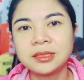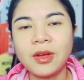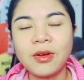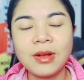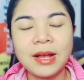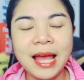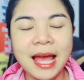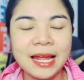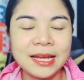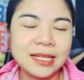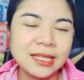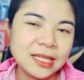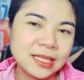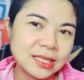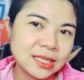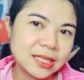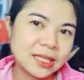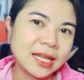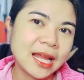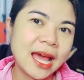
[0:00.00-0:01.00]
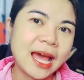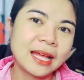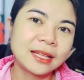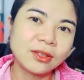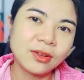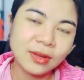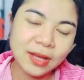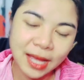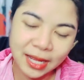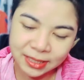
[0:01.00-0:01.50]
ต้องการที่จะชนะ
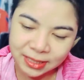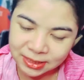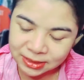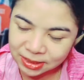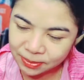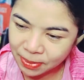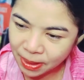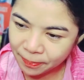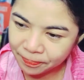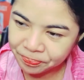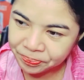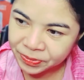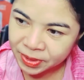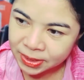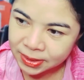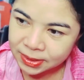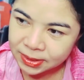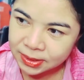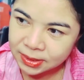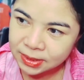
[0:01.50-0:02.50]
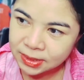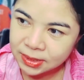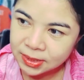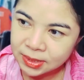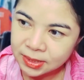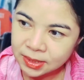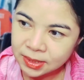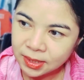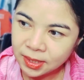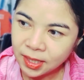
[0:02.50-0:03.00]
ต้องการที่จะแบบ
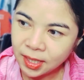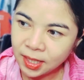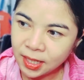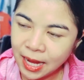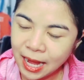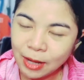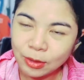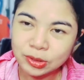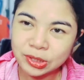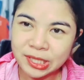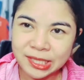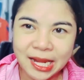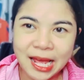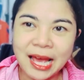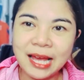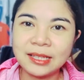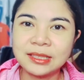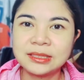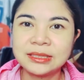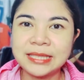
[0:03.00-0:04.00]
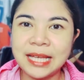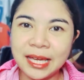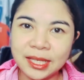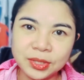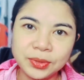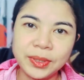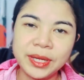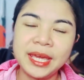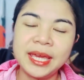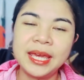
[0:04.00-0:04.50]
เอาชนะใจ
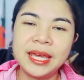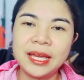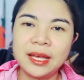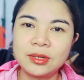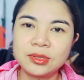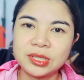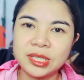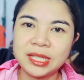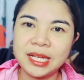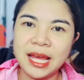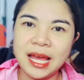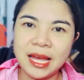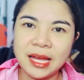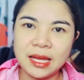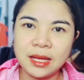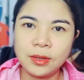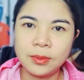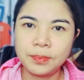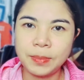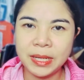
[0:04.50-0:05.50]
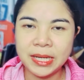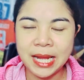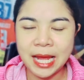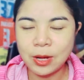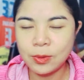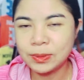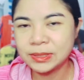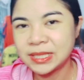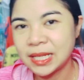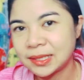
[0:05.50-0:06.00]
ตัวเองเอาชนะปัญ
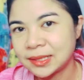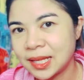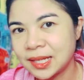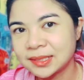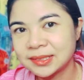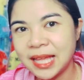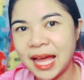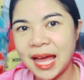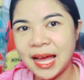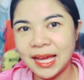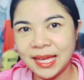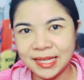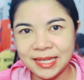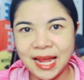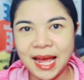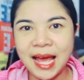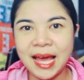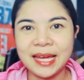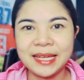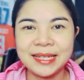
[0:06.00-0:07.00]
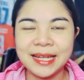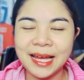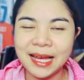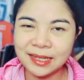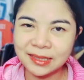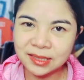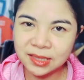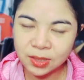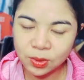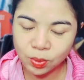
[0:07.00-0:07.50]
หาอุปสรรคต่างๆให้ได้นะ
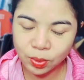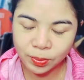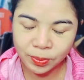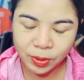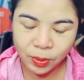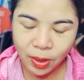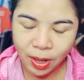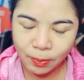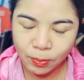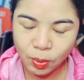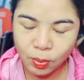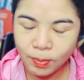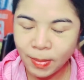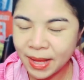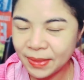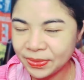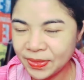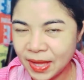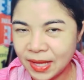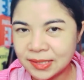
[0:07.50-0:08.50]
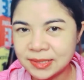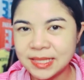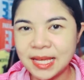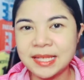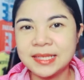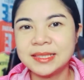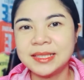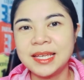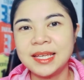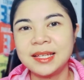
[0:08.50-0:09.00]
คะคือคุณมีความมุ่งมั่นตั้งใจ
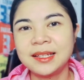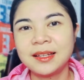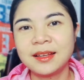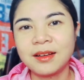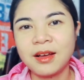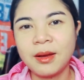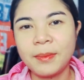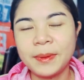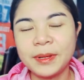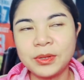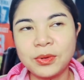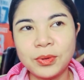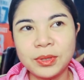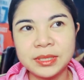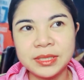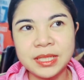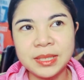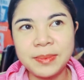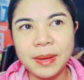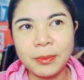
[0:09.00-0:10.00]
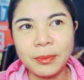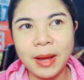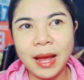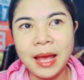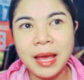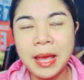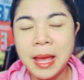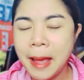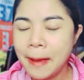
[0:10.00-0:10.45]
จริงแล้วก็เป็นคนที่แบบว่า